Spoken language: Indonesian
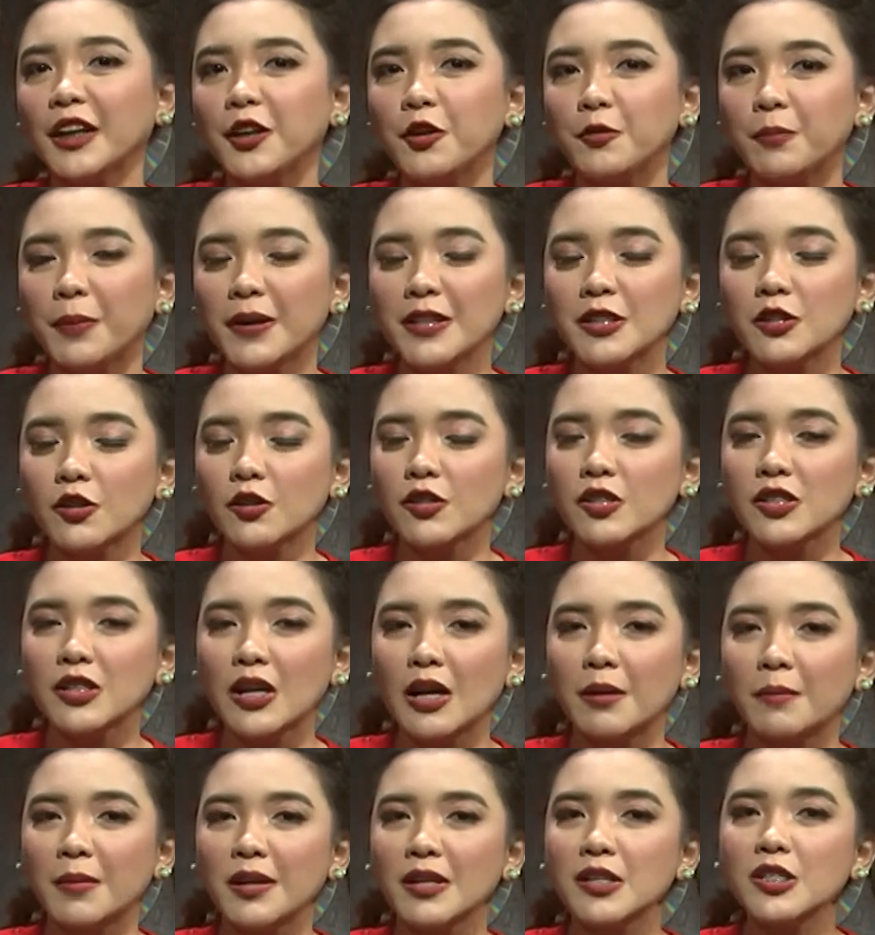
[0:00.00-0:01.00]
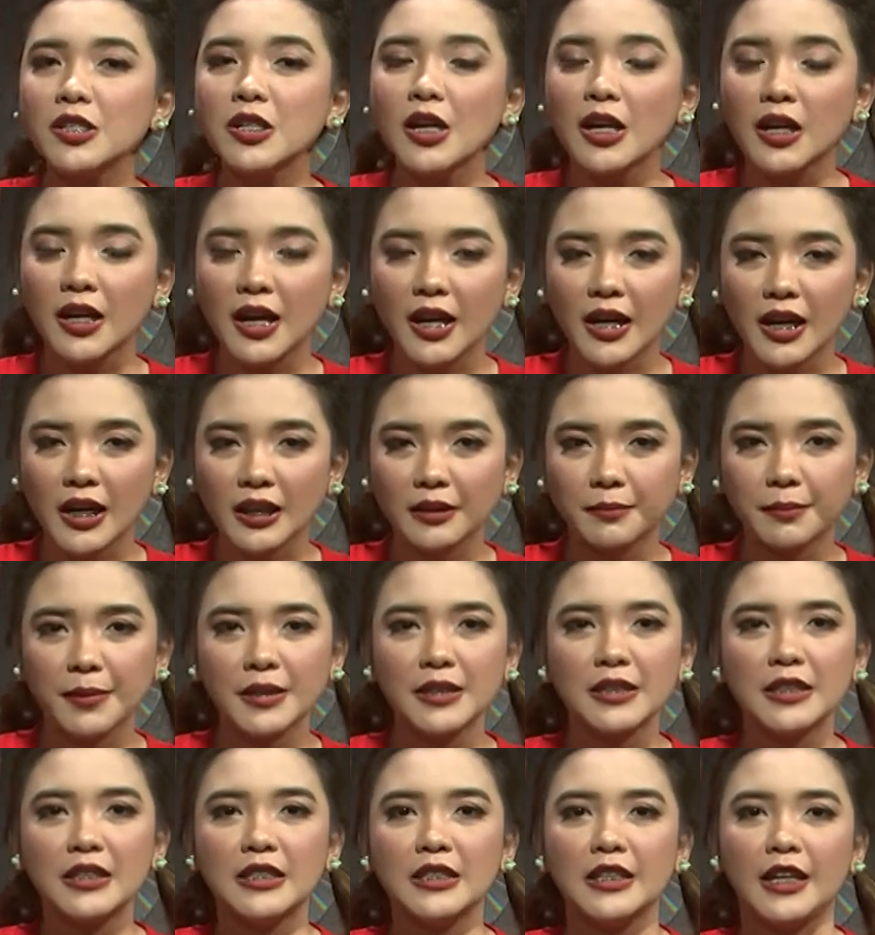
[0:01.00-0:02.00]
kehidupan sosial masyarakat
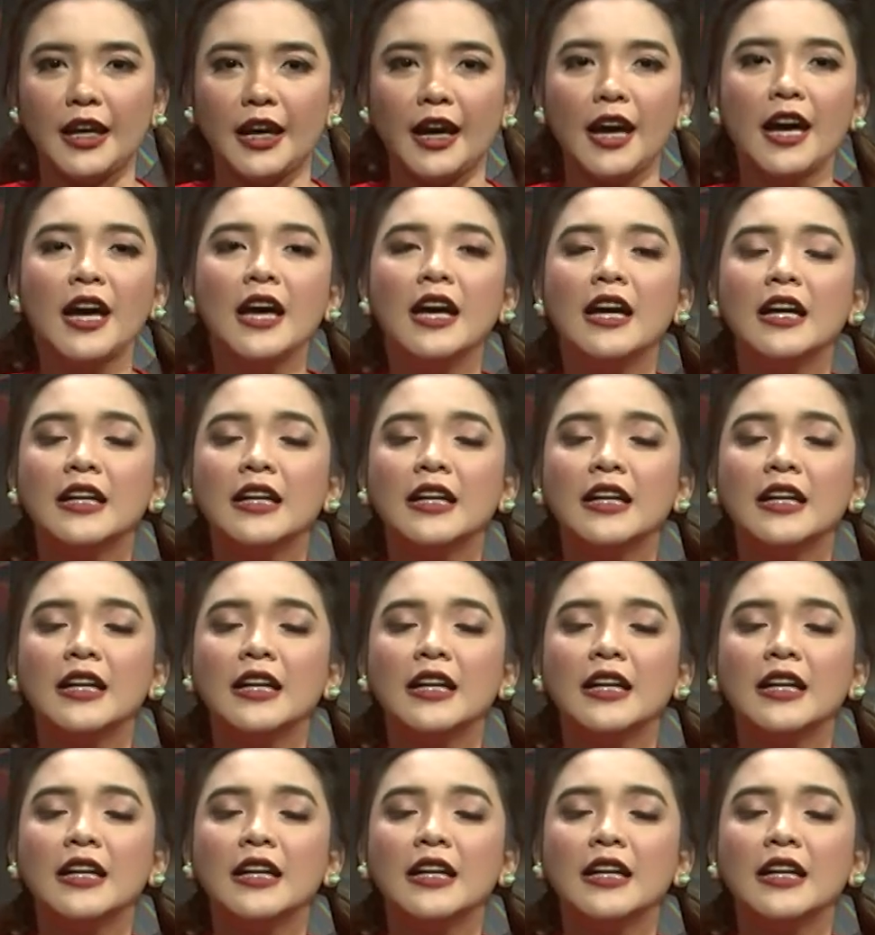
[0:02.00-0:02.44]
pastinya.